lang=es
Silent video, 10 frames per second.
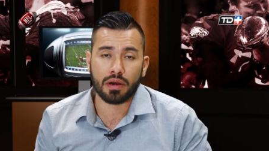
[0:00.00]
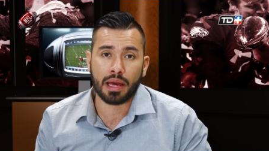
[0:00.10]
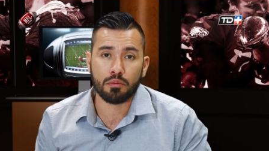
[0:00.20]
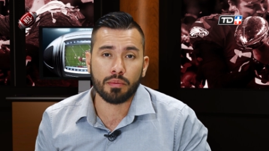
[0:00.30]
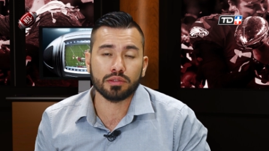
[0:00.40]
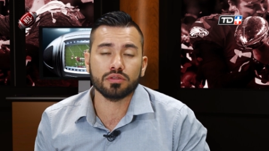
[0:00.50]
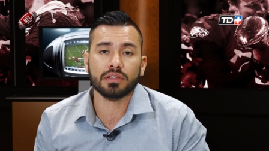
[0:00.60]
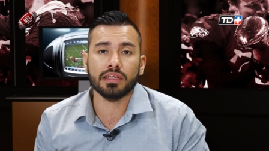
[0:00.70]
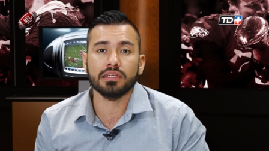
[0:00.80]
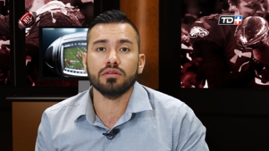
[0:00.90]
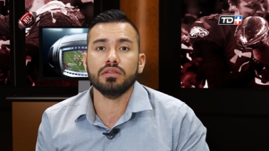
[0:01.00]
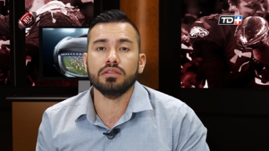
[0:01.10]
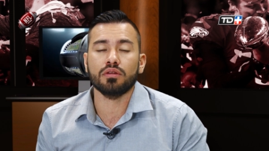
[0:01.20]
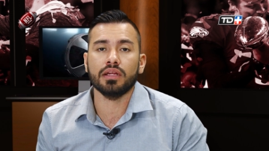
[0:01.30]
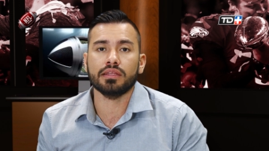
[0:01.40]
hay momentos críticos
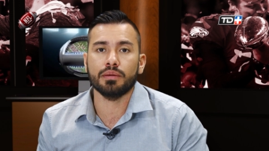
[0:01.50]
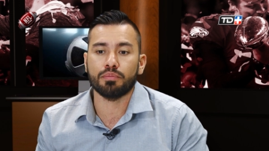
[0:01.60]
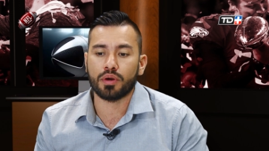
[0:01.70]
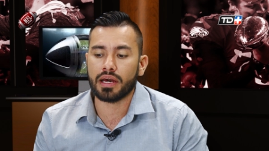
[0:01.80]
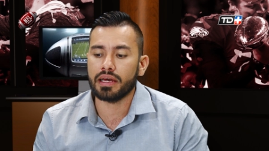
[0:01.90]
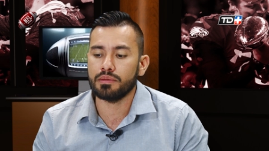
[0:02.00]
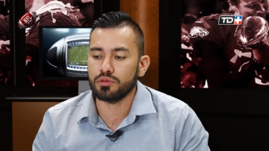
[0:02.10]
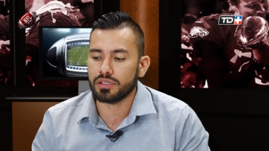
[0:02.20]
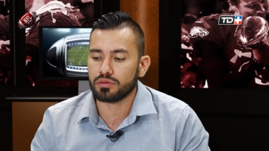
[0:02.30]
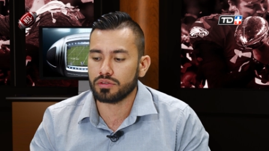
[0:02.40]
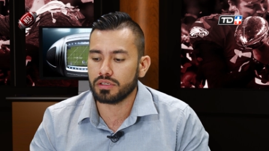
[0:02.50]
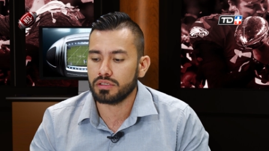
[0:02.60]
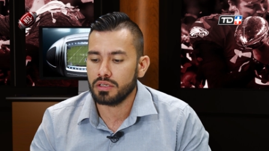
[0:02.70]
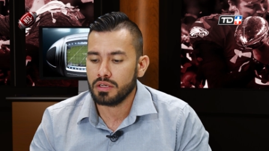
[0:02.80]
dentro de la temporada y muchas cosas